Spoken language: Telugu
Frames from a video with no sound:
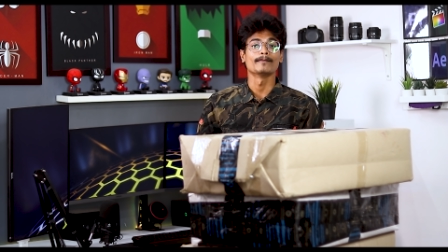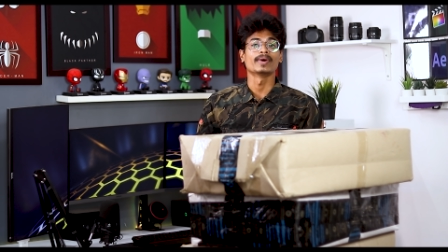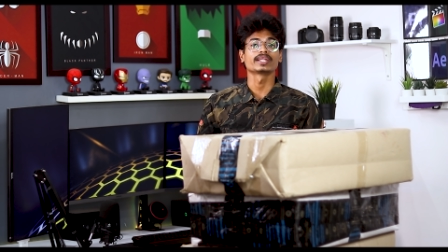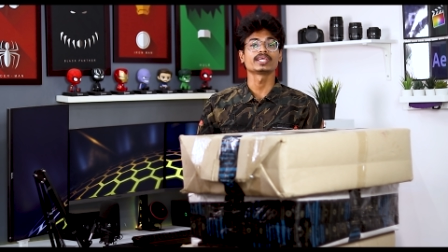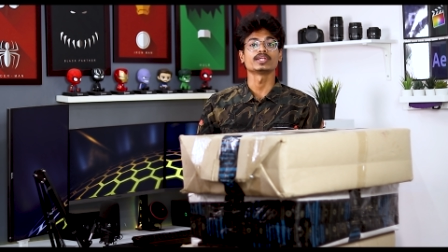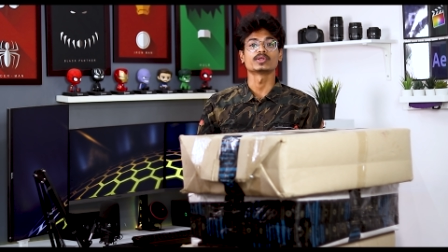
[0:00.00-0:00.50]

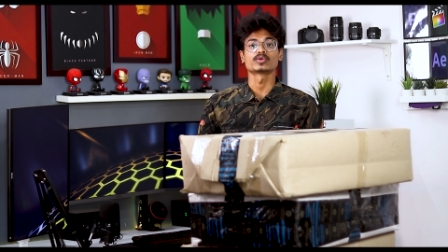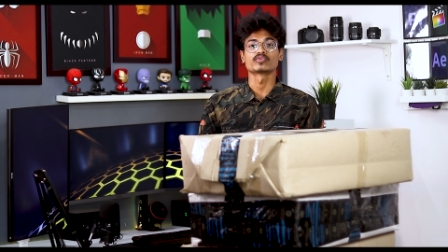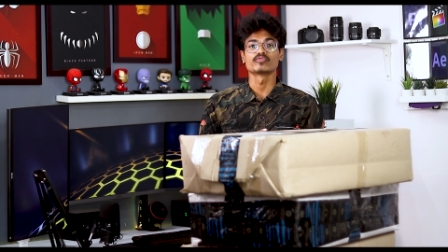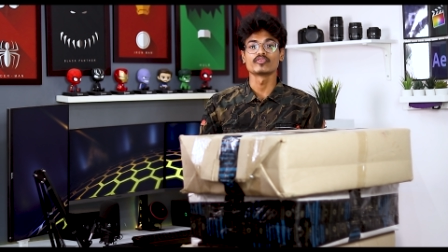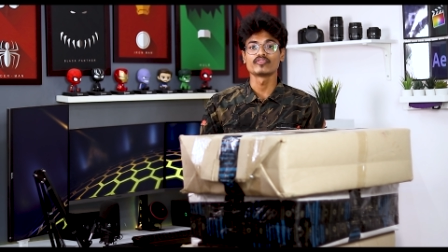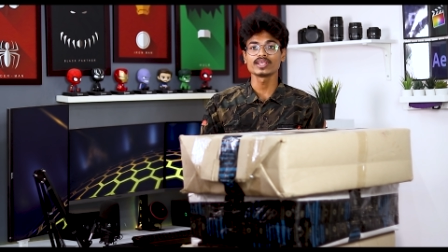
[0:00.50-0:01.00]
మనకి
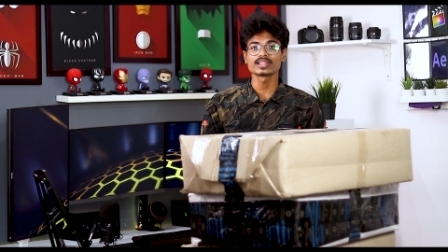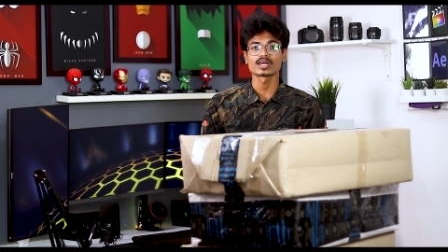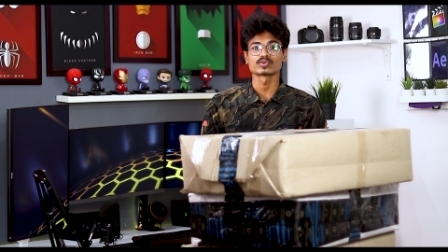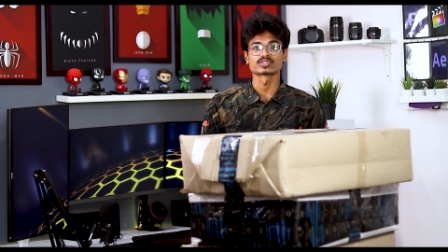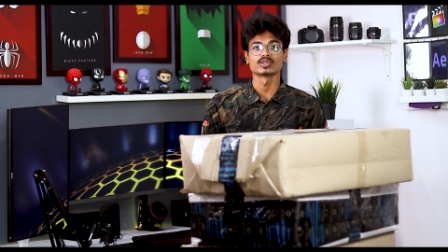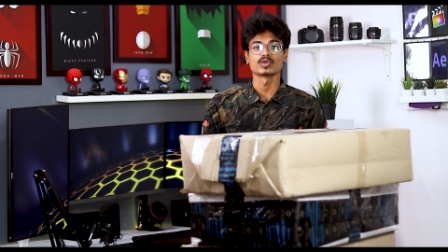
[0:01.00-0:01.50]
ఫిఫ్టీన్
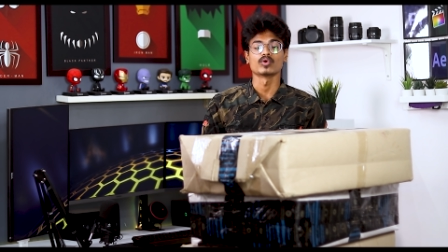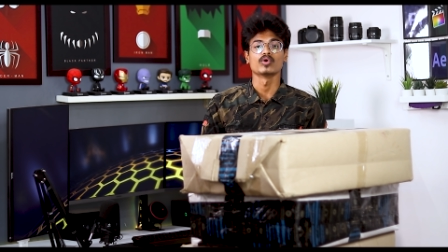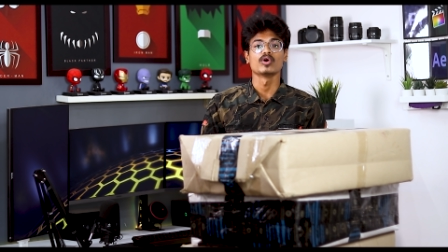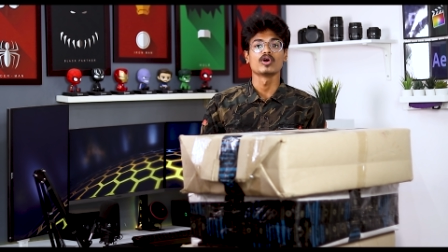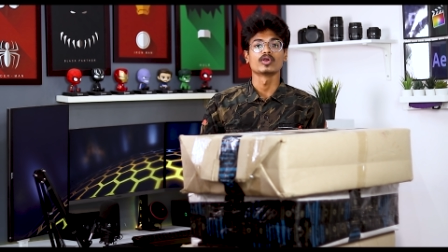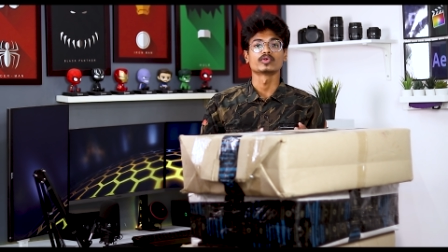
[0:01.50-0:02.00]
థౌజండ్లో
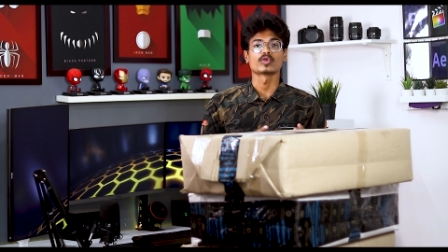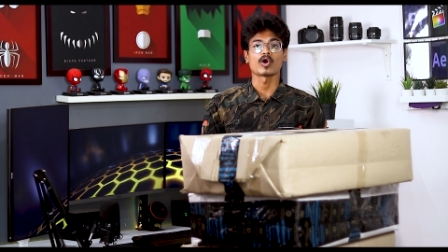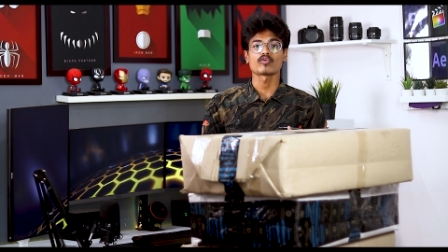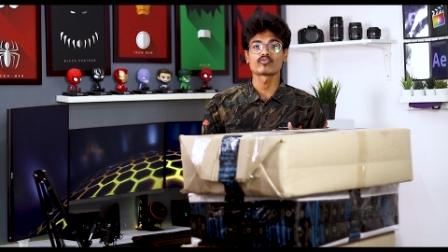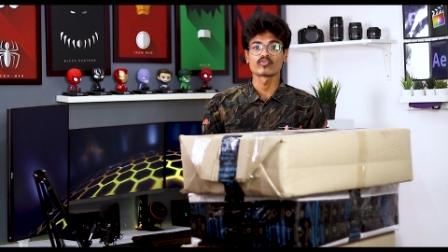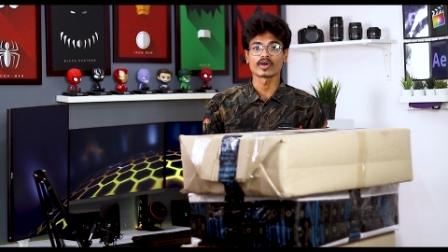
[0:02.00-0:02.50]

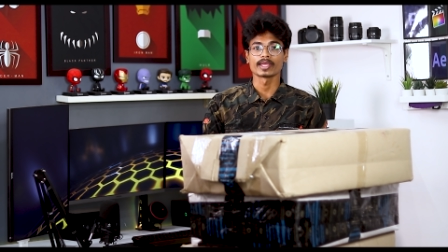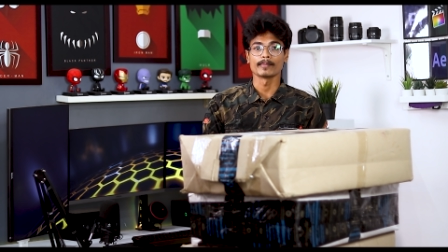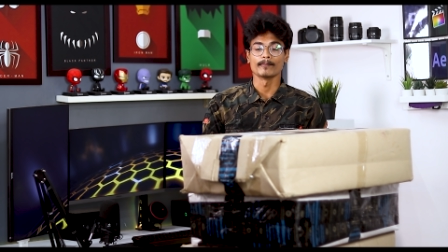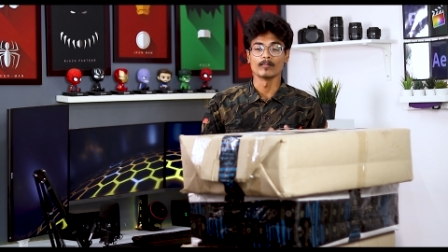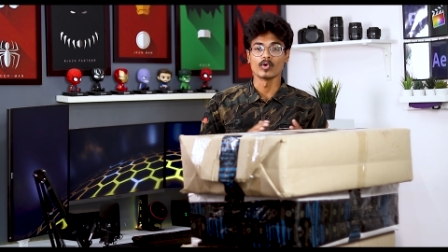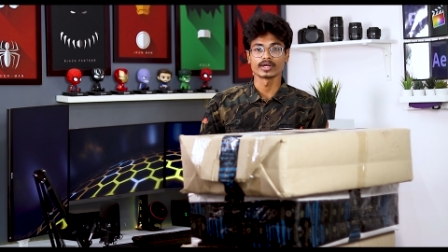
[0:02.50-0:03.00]
టాప్ ఫైవ్
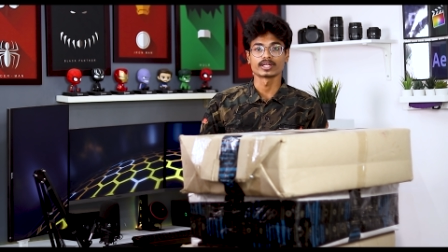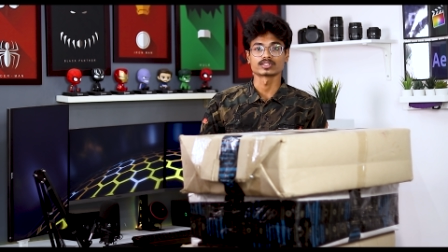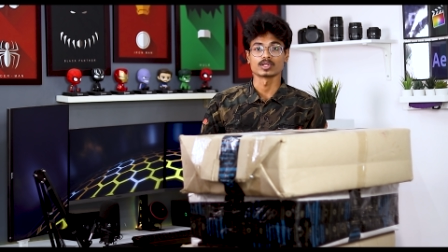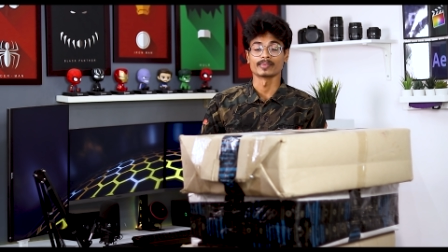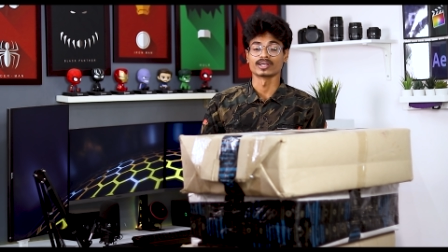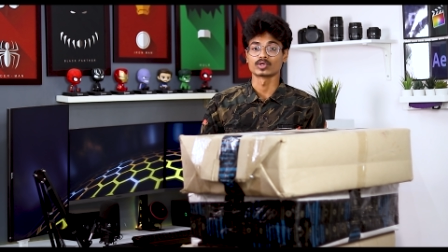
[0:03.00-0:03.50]
మానిటర్స్
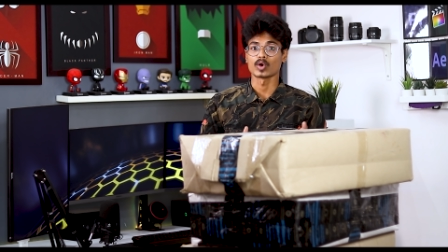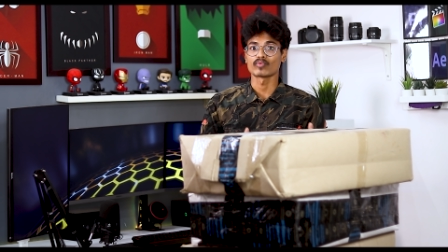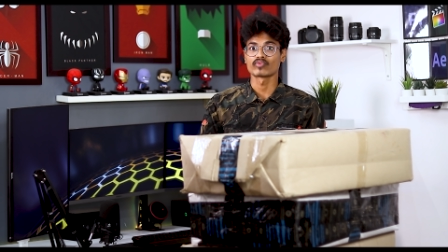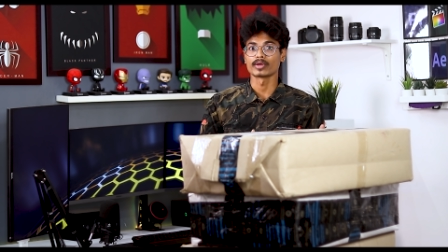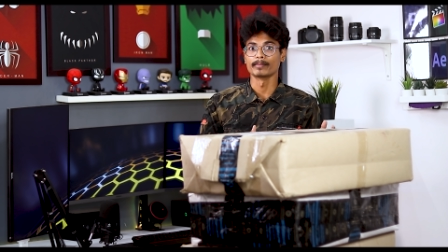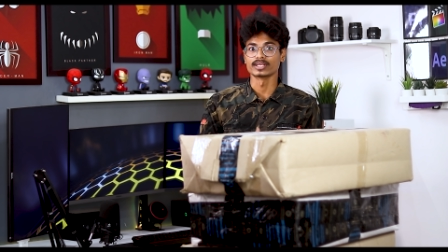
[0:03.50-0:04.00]
ఐ మీన్ టాప్
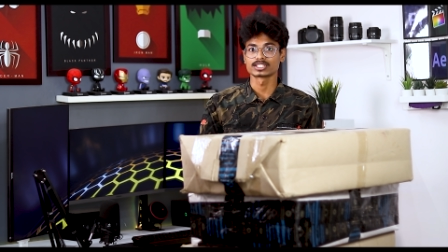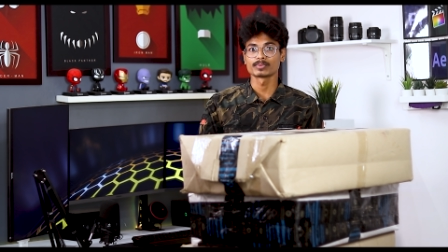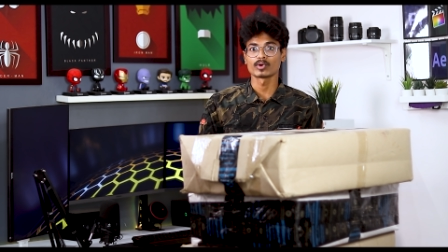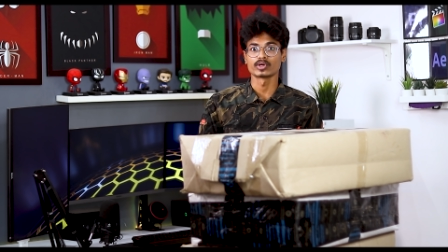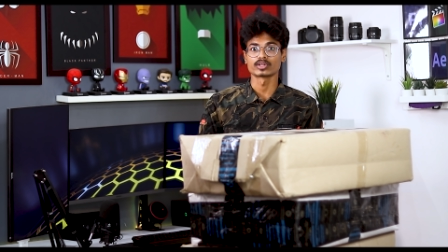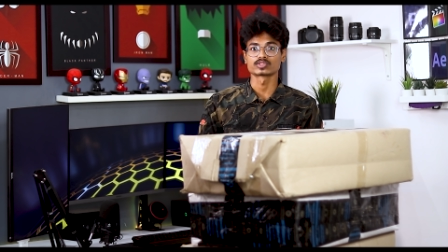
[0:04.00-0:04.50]
ఫైవ్ బెస్ట్
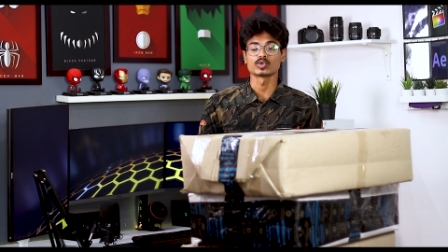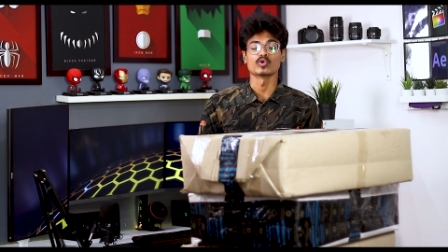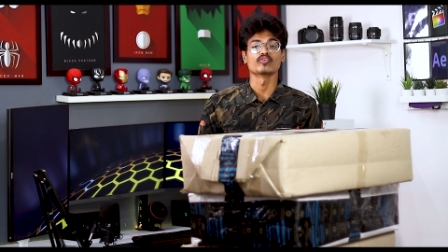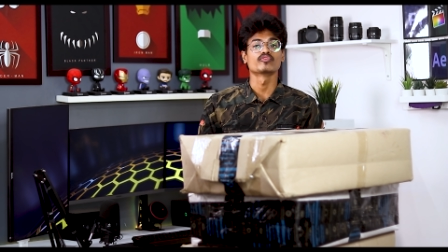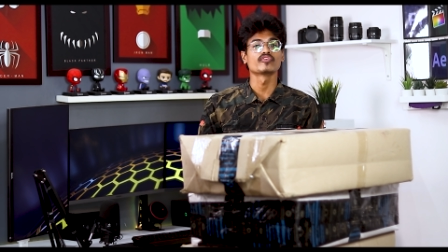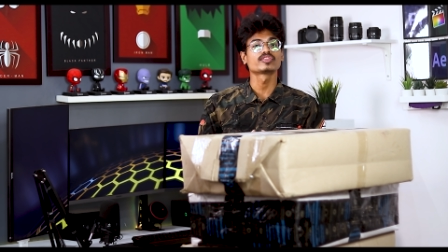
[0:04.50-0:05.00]
మానిటర్స్లో
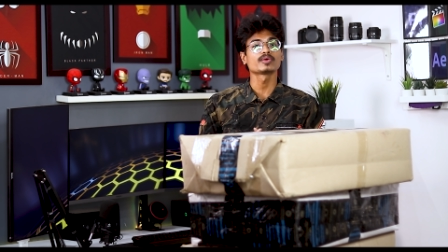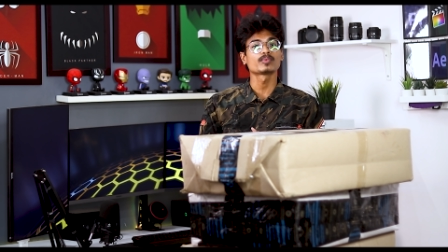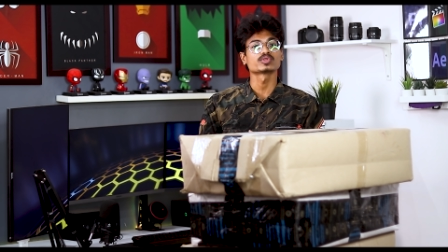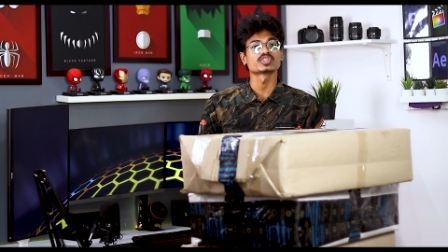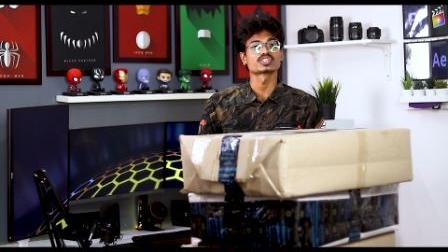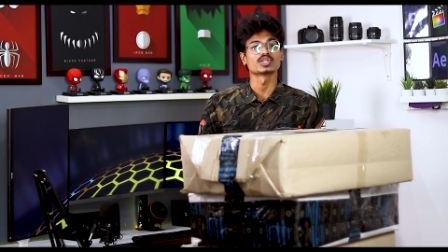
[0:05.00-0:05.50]
ఫిఫ్త్
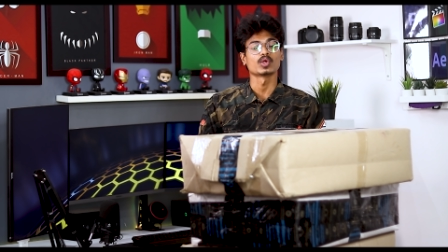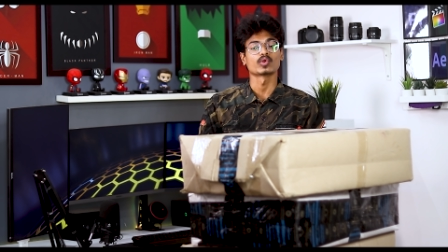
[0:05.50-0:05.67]
పొజిషన్లో